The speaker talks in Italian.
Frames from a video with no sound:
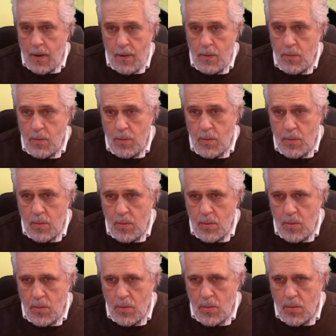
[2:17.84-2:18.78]

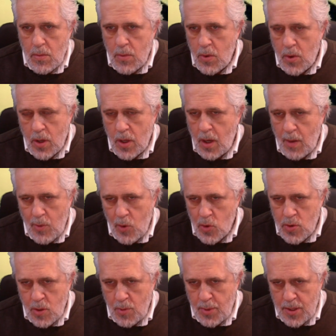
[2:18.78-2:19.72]
Mm, non era
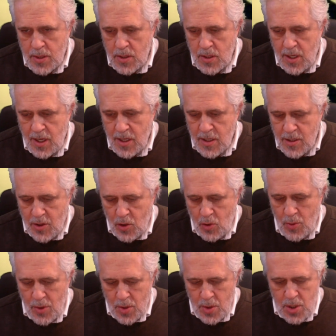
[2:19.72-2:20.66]
molto impressionante
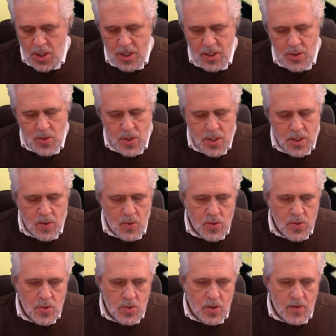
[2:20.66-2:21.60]
come oggetto a
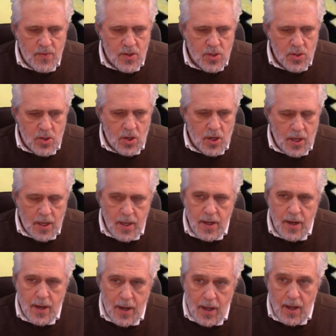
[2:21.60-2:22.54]
seguito di una vittoria
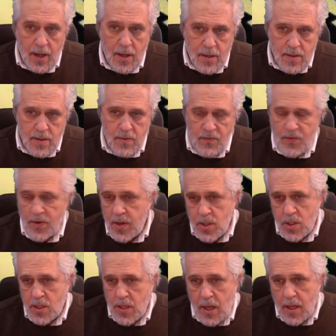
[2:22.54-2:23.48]
e la eh,
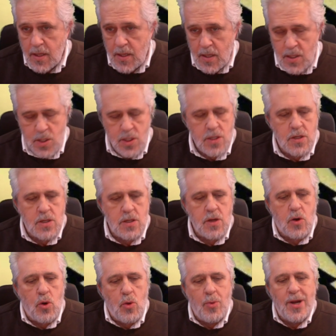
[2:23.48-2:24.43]
felicità della gente di
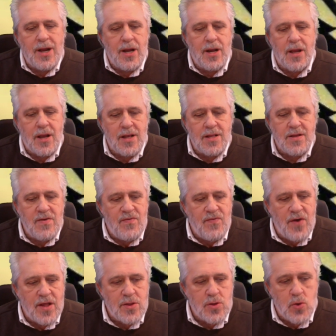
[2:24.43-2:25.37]
Roma era legata al
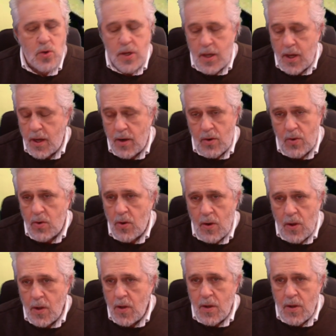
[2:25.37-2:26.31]
fatto che erano
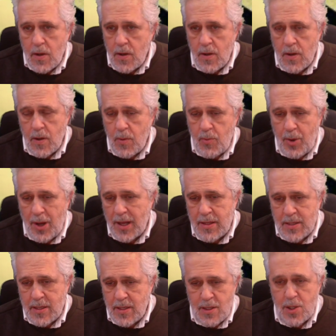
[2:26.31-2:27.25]
eh,
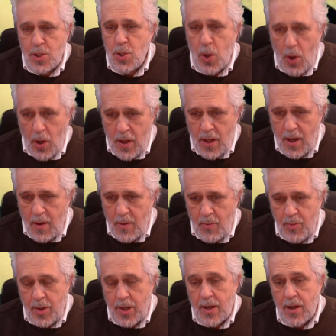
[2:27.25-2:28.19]
pazzi di gioia
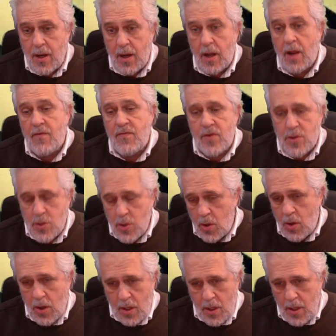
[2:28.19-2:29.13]
per la
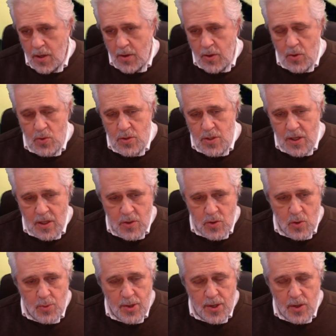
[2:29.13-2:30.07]
vittoria, non
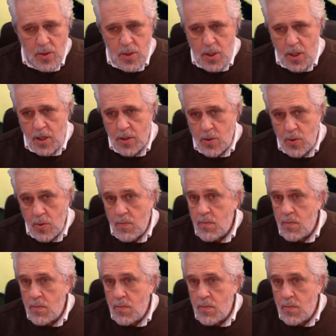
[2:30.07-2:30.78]
tanto per l'oggetto.